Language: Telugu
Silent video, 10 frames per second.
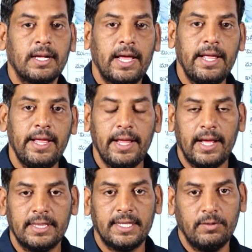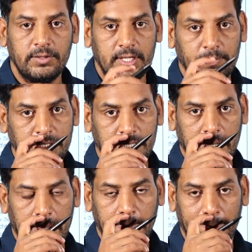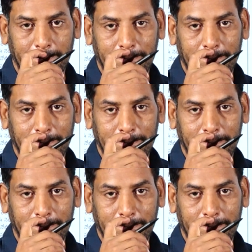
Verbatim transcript: కానీ అంత ఉత్తముచ్చట కాదు